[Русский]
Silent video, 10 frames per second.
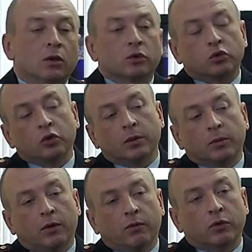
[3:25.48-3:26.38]
С учетом
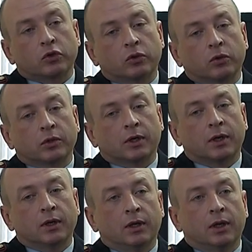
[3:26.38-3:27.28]
того, что
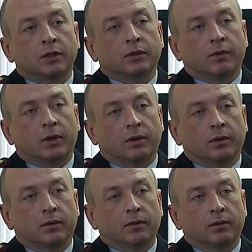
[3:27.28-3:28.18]
законодательство
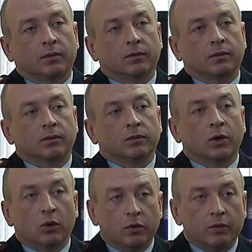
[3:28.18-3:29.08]
э,
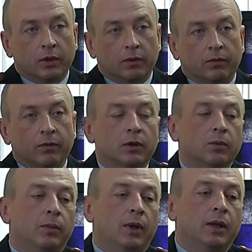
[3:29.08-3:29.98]
уголовное в
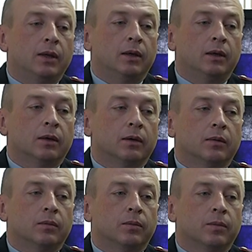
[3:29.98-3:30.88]
этом
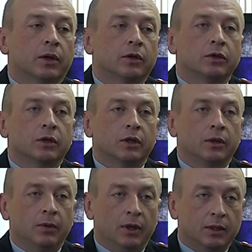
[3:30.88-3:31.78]
плане практически
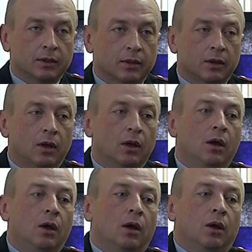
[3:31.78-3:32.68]
не меняется,
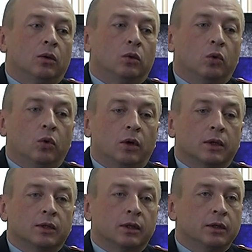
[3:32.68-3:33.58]
то
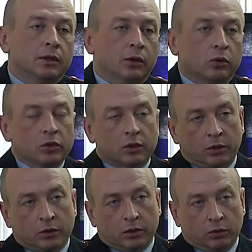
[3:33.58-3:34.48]
статистика тоже
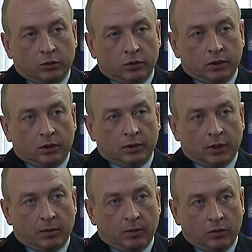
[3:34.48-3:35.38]
остается на том же
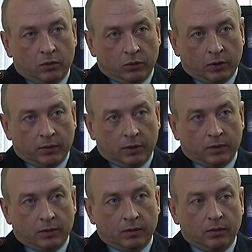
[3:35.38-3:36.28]
самом уровне.
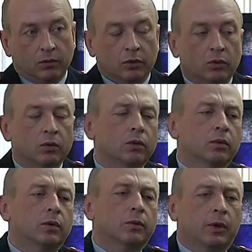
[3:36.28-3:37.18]
Вот.
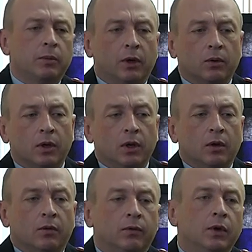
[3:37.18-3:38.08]
Ну, к примеру,
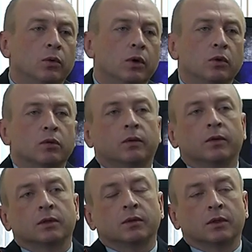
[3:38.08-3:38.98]
ввели уголовную
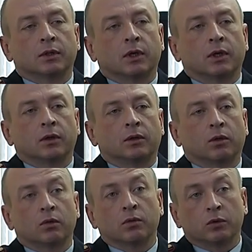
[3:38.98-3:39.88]
ответственность за
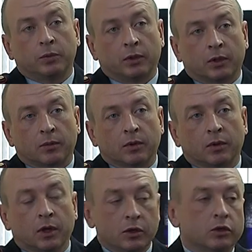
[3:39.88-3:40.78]
торговлю спиртом.
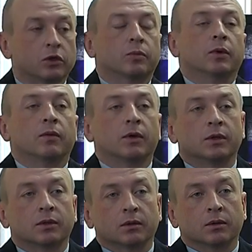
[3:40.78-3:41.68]
Конечно же,
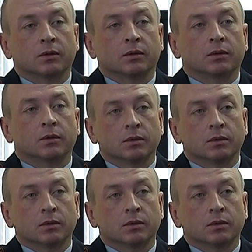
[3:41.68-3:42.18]
появились э,